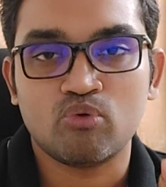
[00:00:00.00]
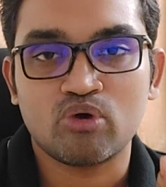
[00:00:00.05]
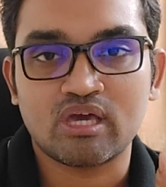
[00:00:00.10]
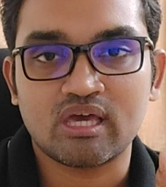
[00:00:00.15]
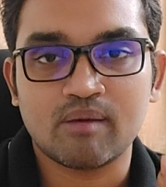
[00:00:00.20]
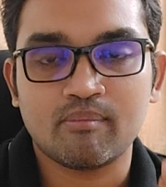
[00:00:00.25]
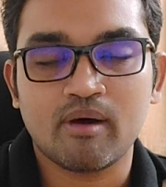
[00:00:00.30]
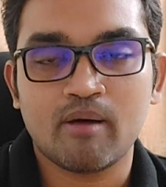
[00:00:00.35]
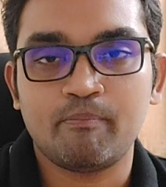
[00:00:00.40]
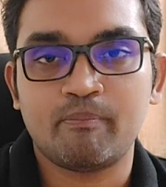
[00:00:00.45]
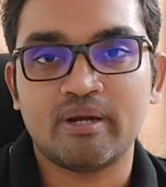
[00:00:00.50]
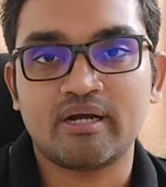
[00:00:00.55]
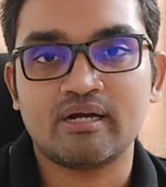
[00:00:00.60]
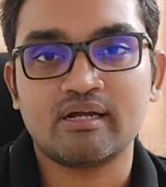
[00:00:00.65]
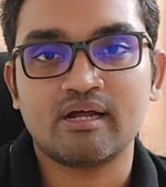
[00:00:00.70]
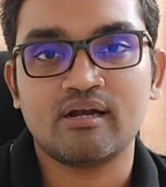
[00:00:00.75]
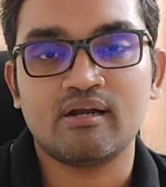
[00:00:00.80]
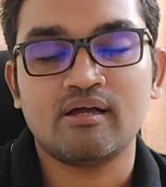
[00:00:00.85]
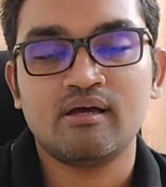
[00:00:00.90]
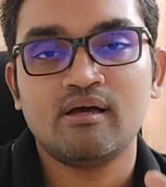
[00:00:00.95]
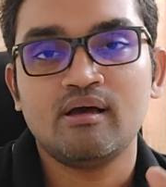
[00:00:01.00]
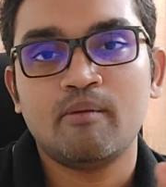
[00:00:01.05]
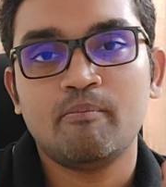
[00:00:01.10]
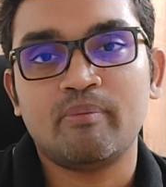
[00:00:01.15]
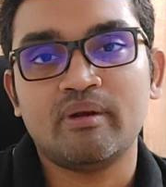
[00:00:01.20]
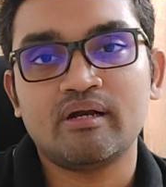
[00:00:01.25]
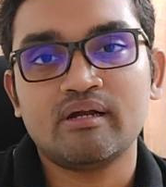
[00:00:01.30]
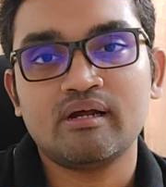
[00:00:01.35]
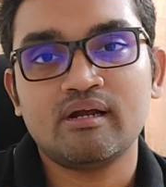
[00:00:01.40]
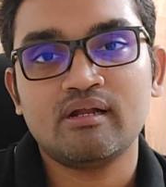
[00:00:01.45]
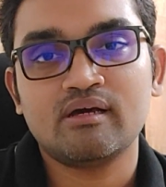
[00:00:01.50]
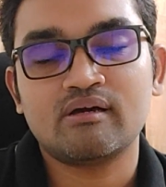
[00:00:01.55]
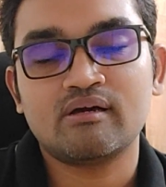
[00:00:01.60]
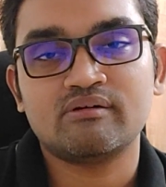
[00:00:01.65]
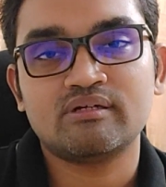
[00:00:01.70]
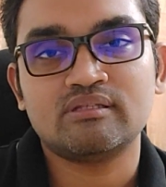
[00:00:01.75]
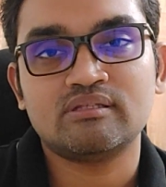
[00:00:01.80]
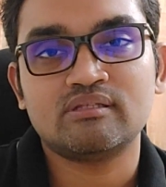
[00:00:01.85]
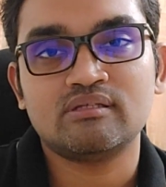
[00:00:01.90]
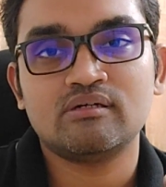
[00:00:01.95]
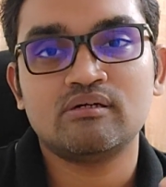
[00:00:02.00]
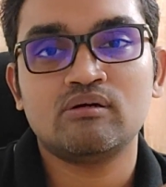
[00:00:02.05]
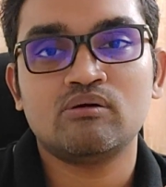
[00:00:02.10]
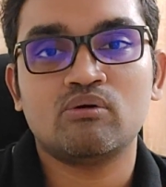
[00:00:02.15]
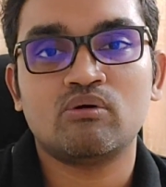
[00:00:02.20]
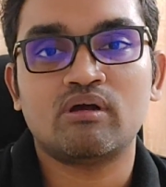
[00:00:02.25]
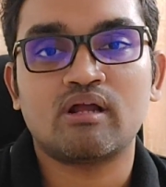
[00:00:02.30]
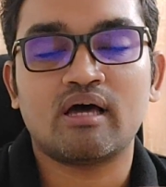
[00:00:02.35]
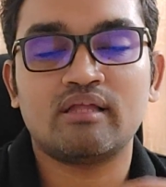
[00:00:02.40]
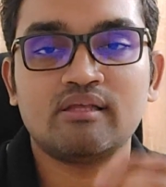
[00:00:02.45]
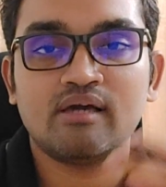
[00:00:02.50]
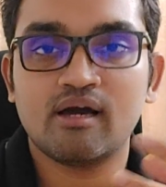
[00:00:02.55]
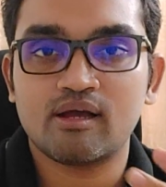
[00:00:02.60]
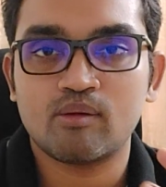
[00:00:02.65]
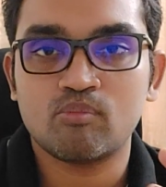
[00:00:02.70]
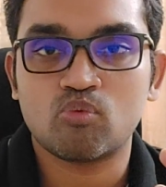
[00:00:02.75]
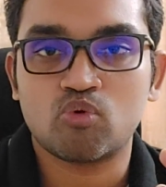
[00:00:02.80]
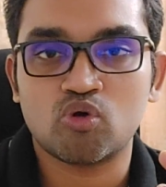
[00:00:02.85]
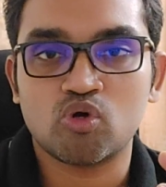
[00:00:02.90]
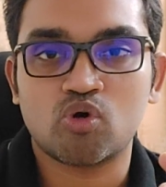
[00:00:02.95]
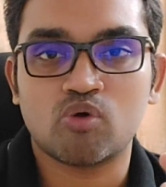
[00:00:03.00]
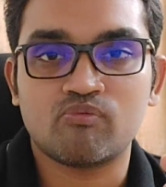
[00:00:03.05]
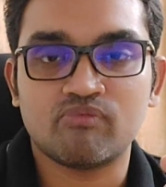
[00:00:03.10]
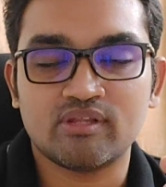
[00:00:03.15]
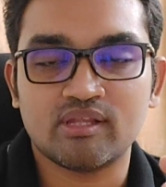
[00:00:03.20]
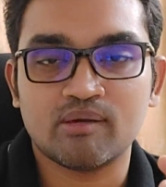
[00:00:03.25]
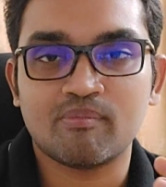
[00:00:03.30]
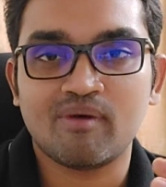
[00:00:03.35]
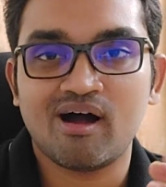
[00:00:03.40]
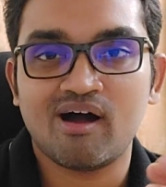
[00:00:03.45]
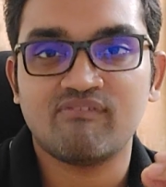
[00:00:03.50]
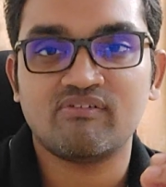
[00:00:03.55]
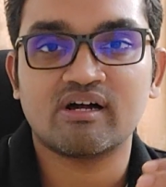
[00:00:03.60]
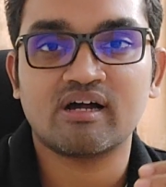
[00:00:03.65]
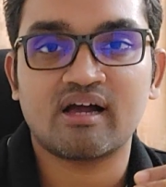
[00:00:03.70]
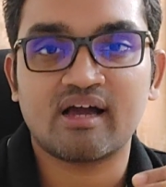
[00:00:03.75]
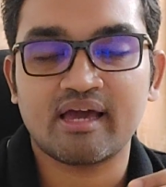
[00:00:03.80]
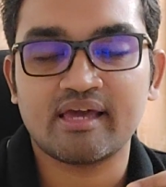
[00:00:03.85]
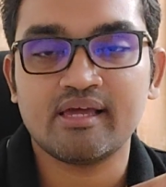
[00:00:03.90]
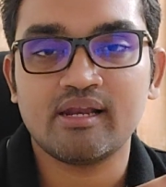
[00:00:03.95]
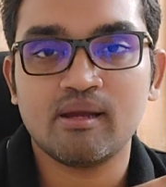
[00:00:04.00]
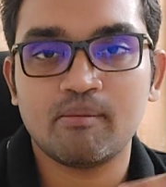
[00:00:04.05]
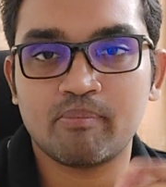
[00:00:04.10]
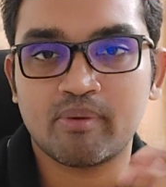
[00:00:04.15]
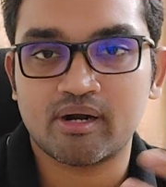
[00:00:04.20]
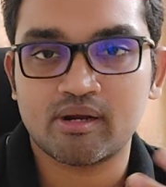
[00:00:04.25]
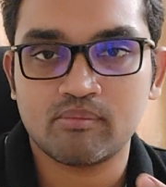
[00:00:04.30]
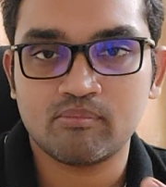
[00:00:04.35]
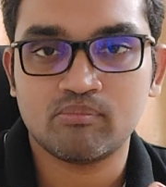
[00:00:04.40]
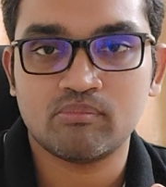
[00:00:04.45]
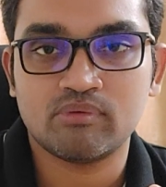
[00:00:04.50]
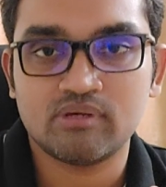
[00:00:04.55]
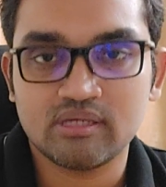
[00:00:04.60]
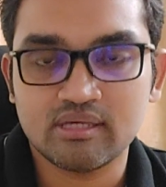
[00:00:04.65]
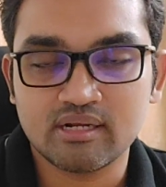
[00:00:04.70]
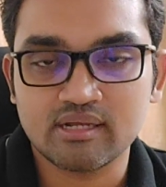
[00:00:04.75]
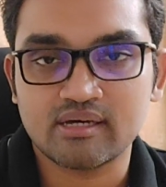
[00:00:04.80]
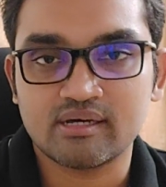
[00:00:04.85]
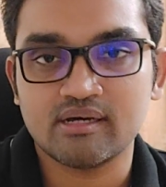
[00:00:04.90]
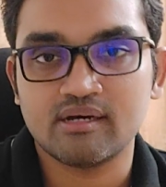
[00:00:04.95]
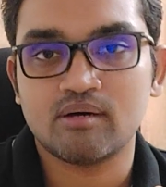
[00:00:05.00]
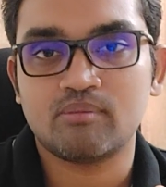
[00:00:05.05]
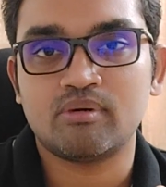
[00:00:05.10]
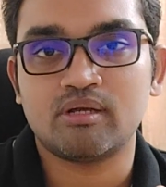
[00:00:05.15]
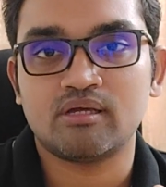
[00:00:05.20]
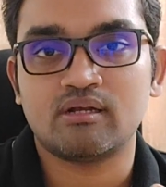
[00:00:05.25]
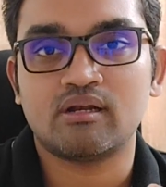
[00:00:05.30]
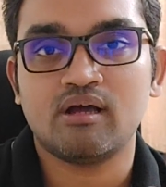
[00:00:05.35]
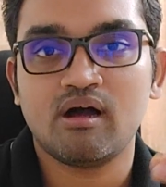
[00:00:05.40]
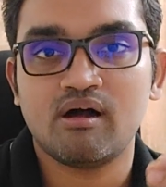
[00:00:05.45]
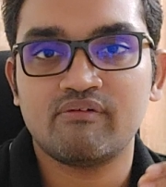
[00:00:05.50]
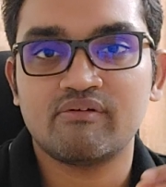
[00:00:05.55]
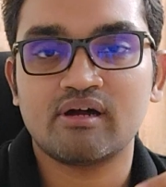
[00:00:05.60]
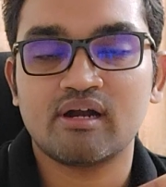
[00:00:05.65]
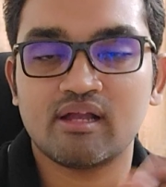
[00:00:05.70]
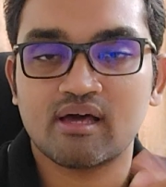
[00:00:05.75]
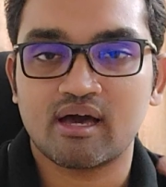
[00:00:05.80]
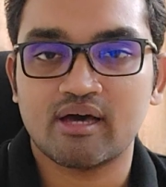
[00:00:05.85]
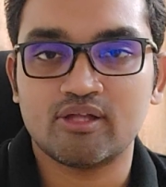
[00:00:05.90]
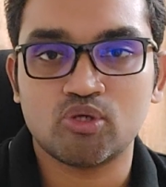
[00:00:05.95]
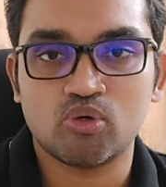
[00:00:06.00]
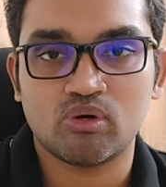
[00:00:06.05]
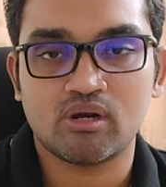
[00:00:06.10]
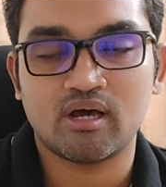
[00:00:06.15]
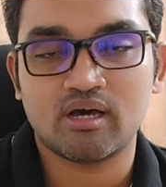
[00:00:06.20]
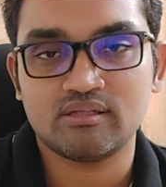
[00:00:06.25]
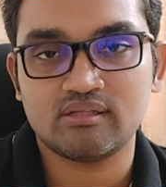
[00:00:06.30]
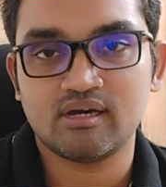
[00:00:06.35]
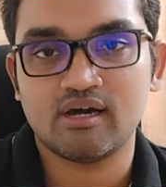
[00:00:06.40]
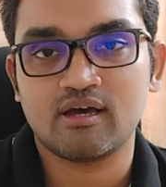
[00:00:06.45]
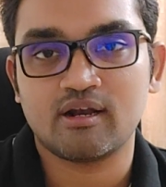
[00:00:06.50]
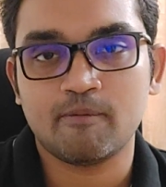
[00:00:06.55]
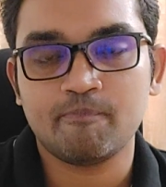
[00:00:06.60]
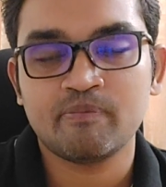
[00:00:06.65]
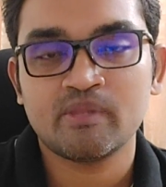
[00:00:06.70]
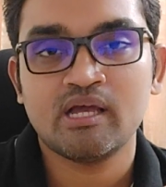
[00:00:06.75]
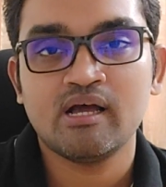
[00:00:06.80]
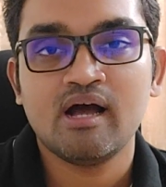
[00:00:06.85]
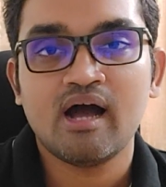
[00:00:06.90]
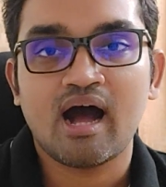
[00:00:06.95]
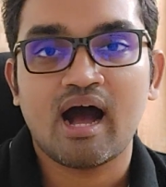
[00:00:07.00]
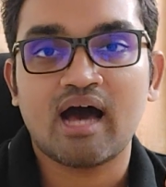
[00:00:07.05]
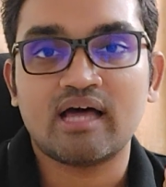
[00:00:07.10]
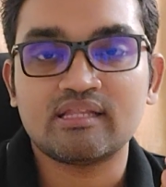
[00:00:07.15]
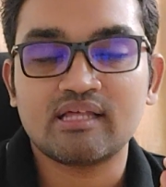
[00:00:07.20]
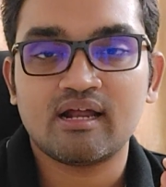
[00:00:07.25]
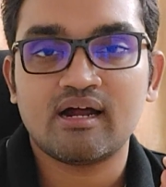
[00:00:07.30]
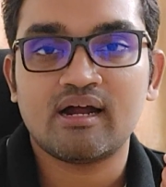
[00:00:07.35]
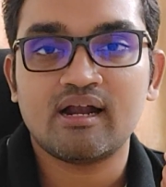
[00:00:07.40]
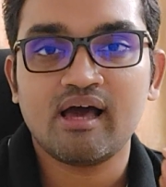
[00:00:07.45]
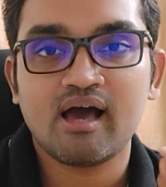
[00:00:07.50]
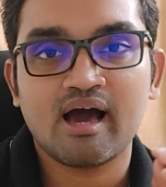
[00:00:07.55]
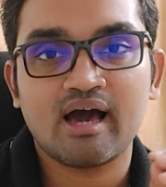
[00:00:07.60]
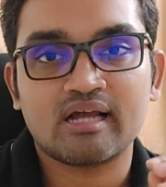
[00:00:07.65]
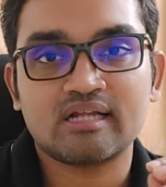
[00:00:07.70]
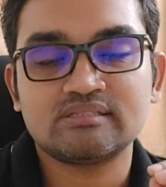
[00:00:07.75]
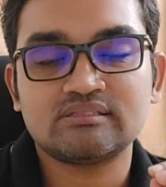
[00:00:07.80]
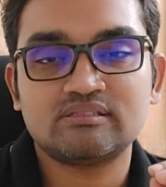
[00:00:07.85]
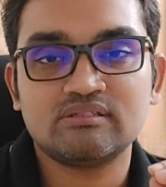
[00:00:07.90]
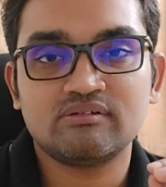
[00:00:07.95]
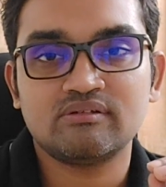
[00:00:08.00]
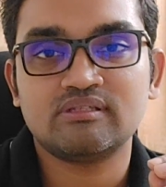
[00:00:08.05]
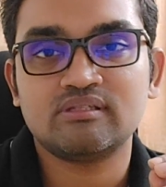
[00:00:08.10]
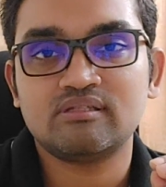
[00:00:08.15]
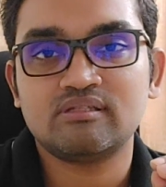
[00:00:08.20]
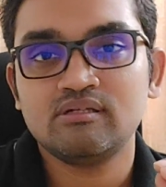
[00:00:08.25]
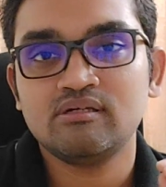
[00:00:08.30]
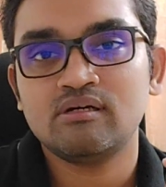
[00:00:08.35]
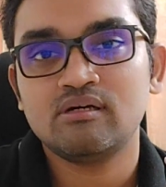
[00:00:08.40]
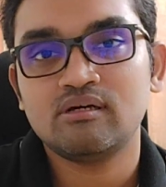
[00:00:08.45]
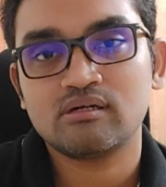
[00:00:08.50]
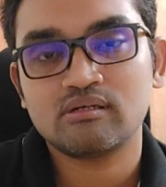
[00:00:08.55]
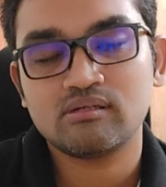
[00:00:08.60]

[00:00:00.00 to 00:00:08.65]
முக்கியமாக பெண்கள் பெண்களுக்கு வந்து ஒரு அதிகாரம் கொடுக்கும் விதமாக அவங்க கையில் பணம் இருக்குது அப்படின்னா அவங்களுக்கு அது ஒரு அதிகாரம் அதனால் அரசு வந்து